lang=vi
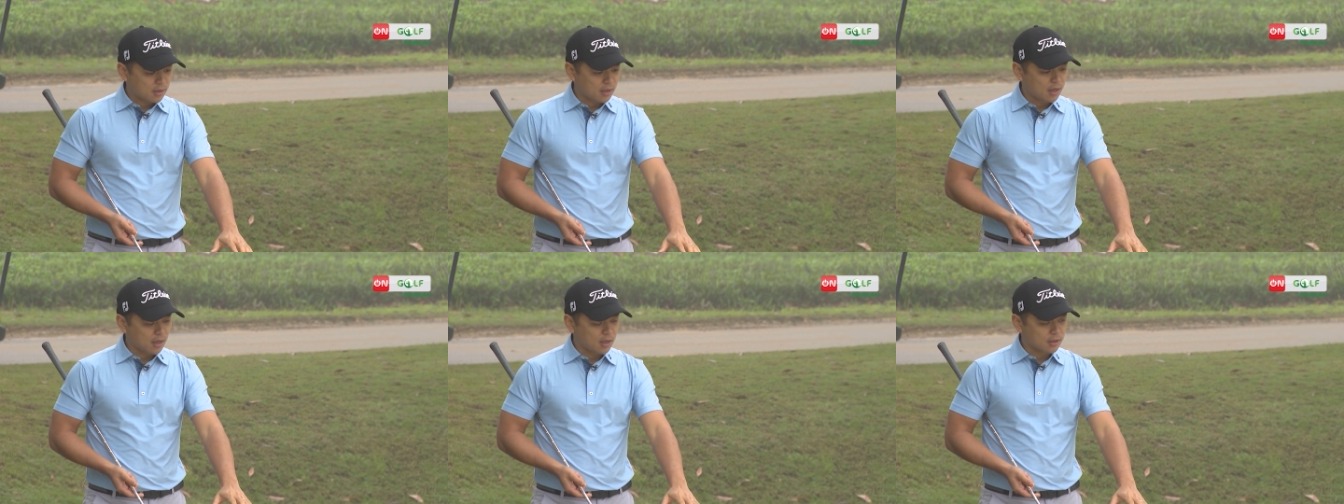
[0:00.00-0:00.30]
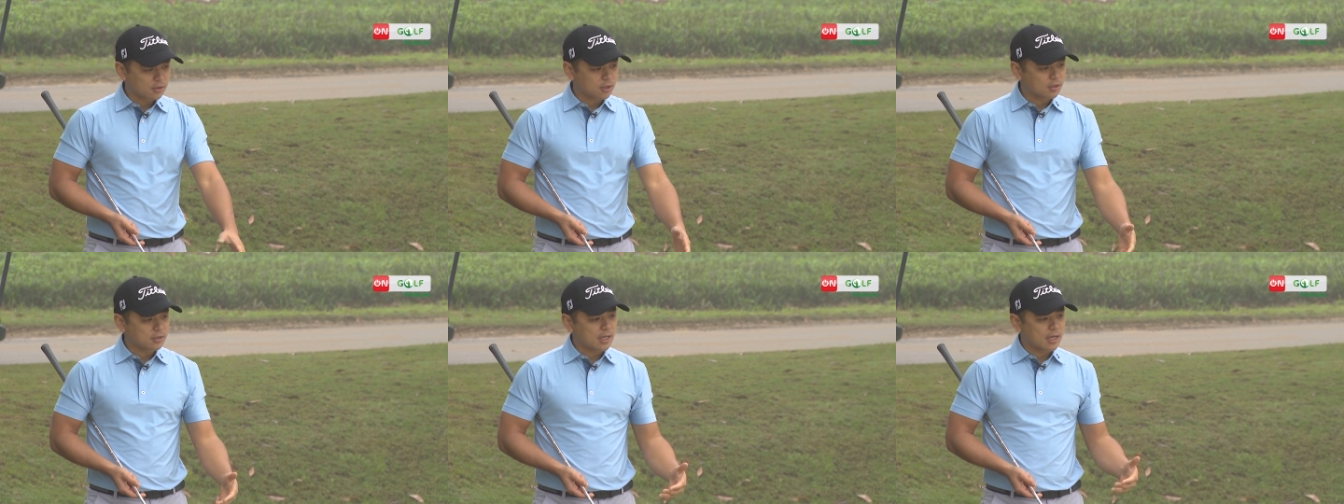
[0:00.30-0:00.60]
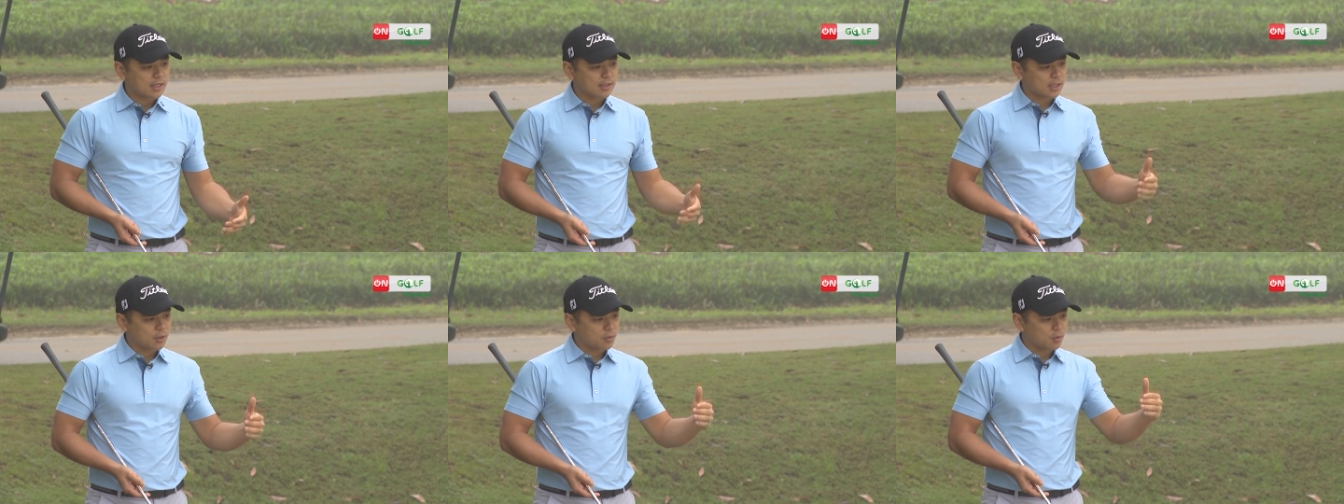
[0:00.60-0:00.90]
uh, rõ
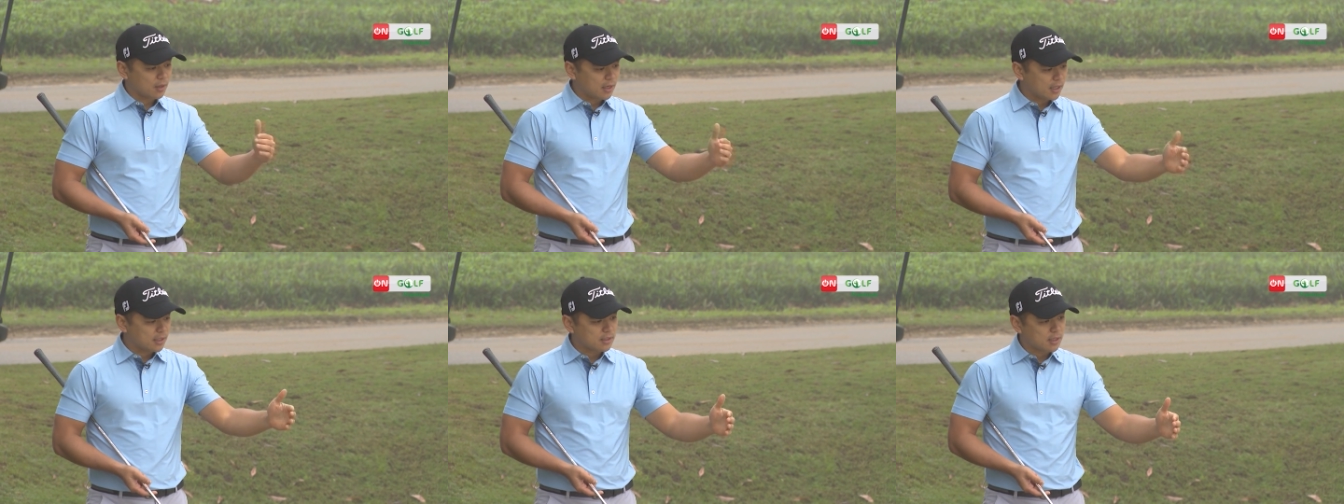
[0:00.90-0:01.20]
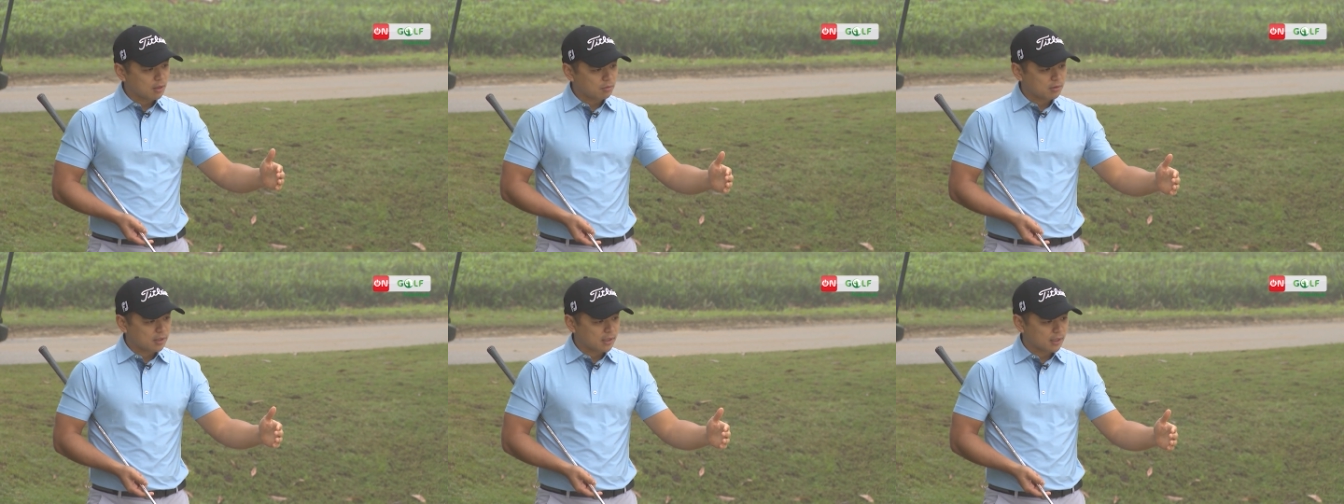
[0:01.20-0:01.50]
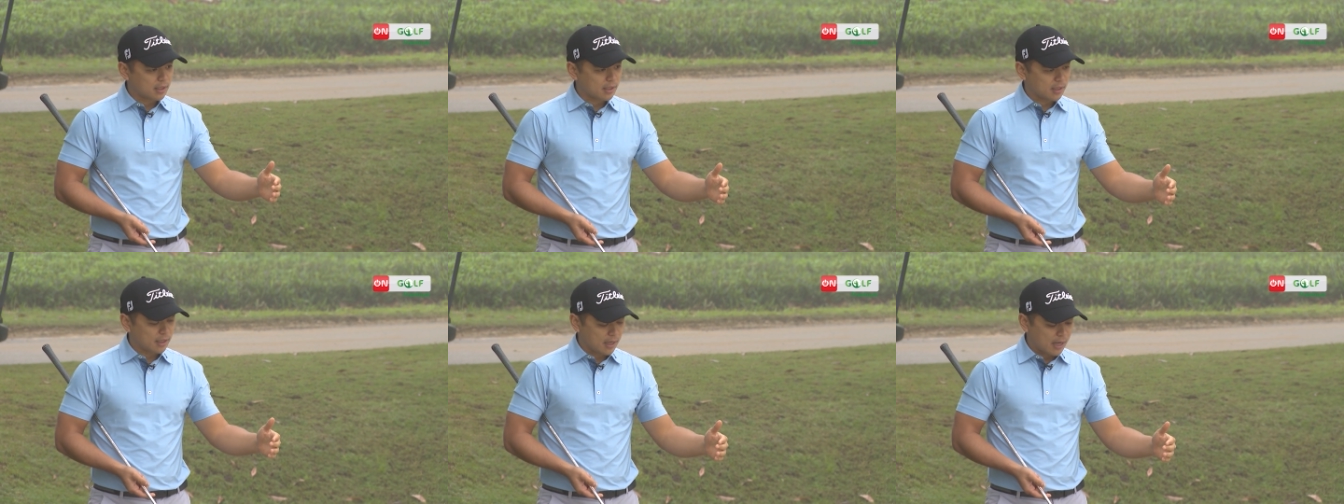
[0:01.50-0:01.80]
ràng tình huống lên dốc
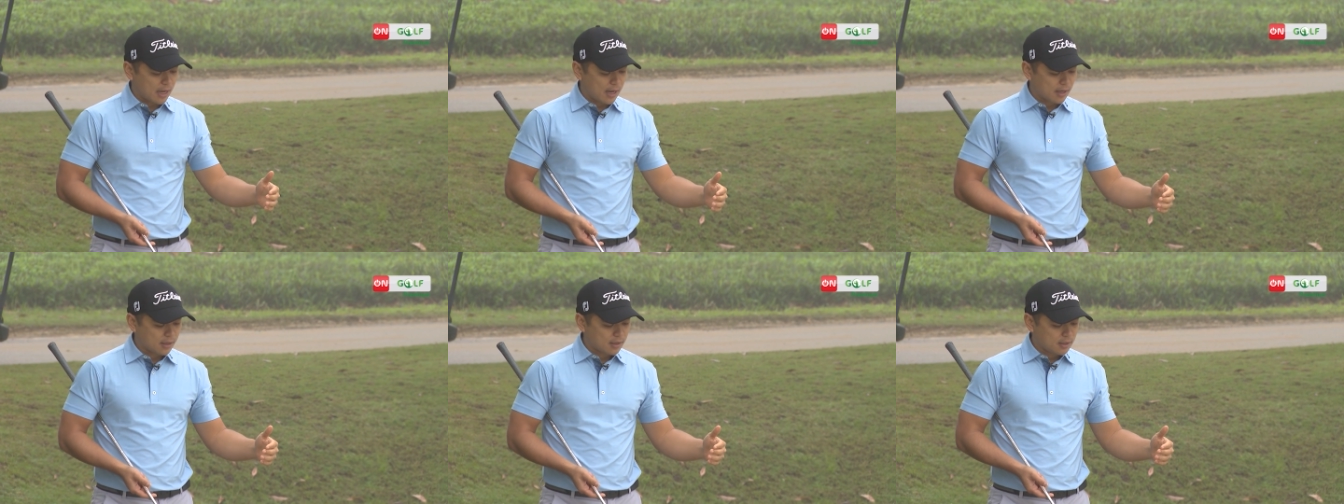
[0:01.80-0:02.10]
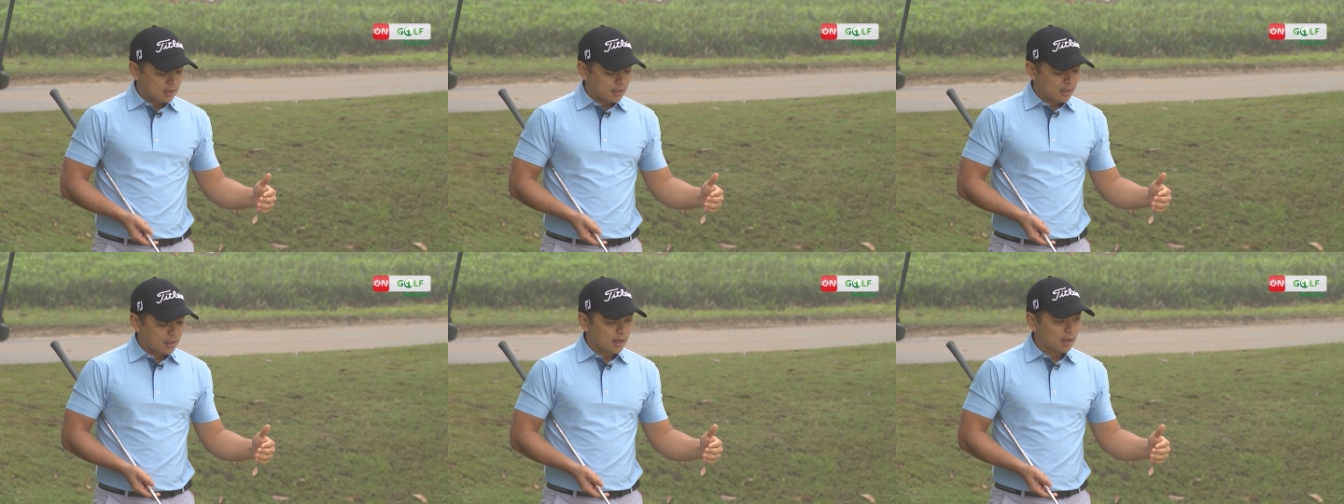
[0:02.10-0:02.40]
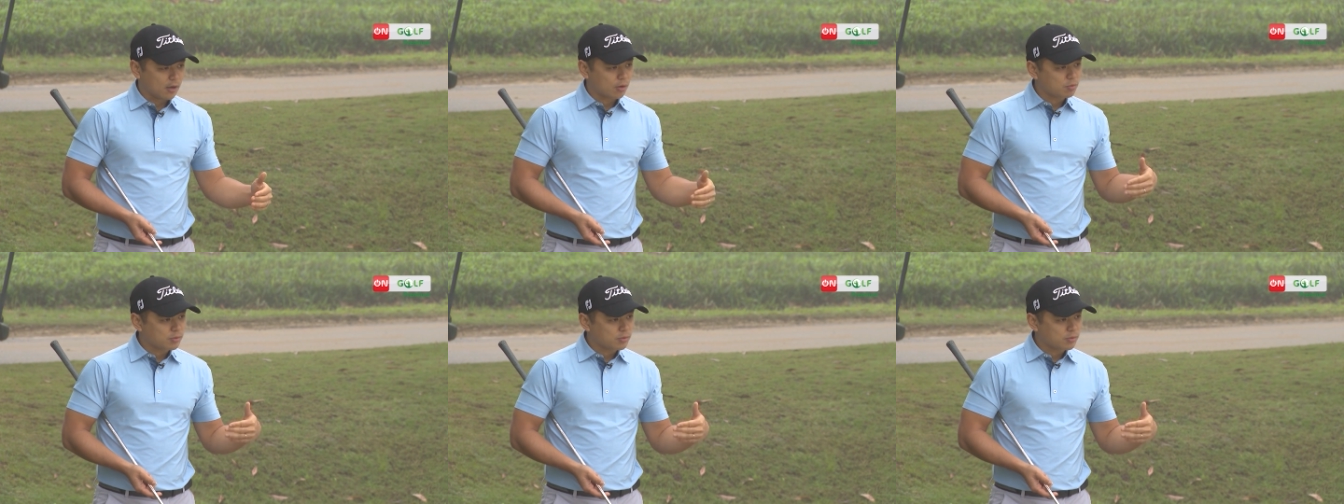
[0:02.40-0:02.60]
thì uh, uh,